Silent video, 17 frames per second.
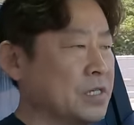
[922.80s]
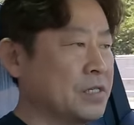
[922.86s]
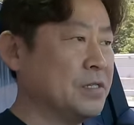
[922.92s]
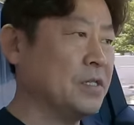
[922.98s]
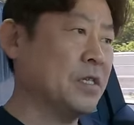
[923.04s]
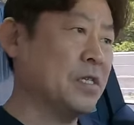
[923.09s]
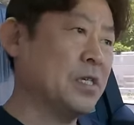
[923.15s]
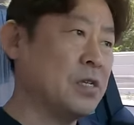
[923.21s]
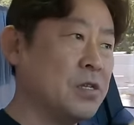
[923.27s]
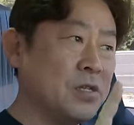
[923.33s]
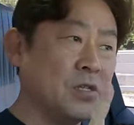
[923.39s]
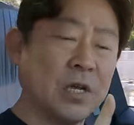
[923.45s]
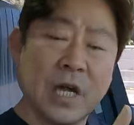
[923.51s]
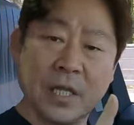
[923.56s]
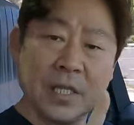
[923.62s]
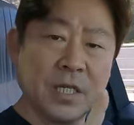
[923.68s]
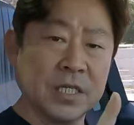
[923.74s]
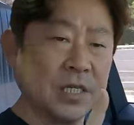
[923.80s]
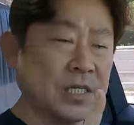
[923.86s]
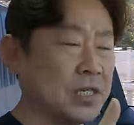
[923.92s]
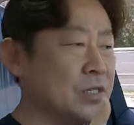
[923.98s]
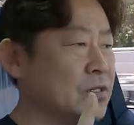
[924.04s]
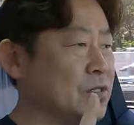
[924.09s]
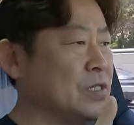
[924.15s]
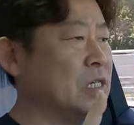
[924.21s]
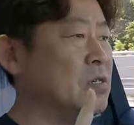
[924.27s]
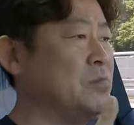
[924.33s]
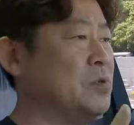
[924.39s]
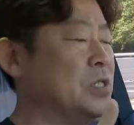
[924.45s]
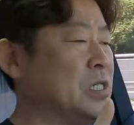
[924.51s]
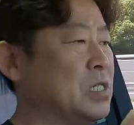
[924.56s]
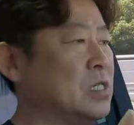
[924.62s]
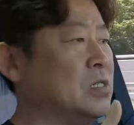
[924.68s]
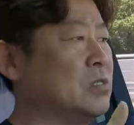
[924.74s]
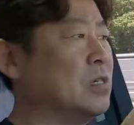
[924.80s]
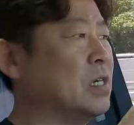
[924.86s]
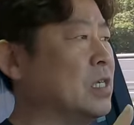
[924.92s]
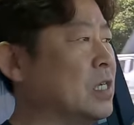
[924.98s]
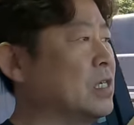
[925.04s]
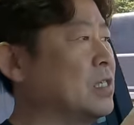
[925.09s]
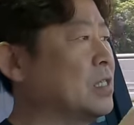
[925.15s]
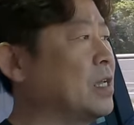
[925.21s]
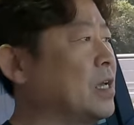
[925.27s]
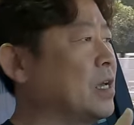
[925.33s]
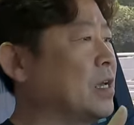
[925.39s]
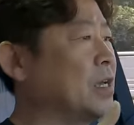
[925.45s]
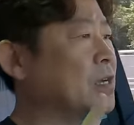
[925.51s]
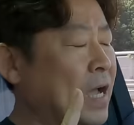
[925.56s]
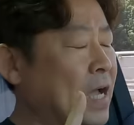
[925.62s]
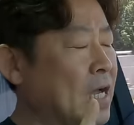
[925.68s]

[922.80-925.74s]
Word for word: 근데 실린더 하나잖아요 1번 실린더 하나인데